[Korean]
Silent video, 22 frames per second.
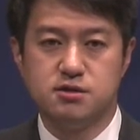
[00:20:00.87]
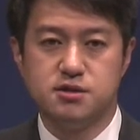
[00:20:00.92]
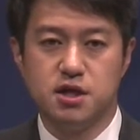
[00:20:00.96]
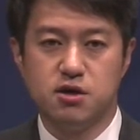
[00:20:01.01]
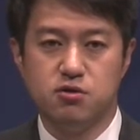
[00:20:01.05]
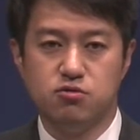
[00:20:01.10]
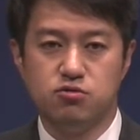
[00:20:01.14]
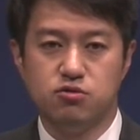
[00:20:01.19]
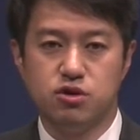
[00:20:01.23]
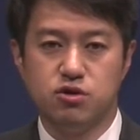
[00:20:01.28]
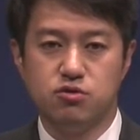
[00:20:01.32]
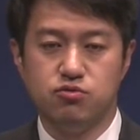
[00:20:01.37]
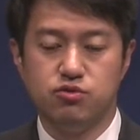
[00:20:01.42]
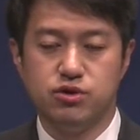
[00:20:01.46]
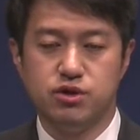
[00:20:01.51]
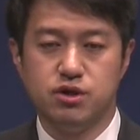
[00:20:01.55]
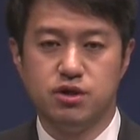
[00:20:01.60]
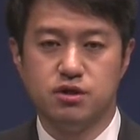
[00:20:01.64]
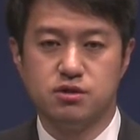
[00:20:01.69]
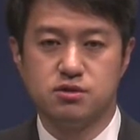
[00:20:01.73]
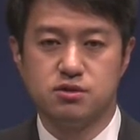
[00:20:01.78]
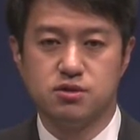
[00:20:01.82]
세우기
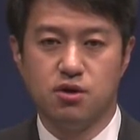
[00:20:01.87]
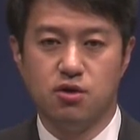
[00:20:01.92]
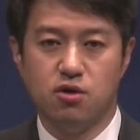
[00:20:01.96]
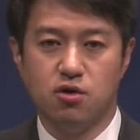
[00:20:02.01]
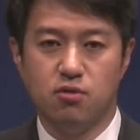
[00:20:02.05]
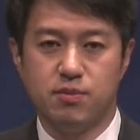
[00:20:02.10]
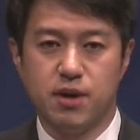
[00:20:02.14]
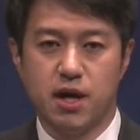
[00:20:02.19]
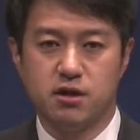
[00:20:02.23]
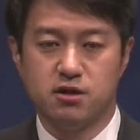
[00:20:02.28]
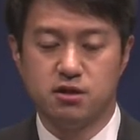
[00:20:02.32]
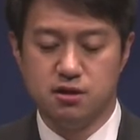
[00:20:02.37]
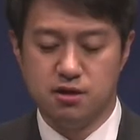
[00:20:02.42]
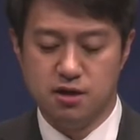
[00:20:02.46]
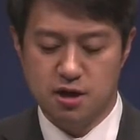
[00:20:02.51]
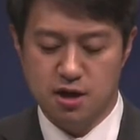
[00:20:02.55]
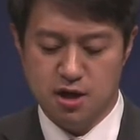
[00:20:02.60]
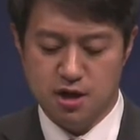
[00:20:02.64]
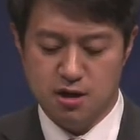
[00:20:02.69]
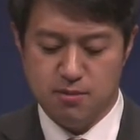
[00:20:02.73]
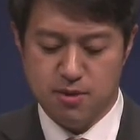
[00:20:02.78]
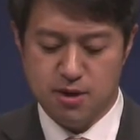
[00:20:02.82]
위해서
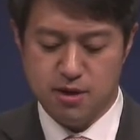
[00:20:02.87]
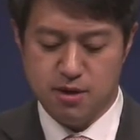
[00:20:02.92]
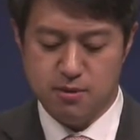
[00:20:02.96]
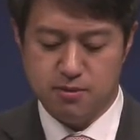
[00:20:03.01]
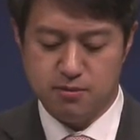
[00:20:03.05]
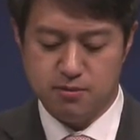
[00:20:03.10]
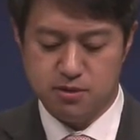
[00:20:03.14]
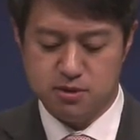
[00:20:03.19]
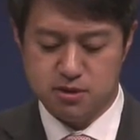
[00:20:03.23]
베들레헴에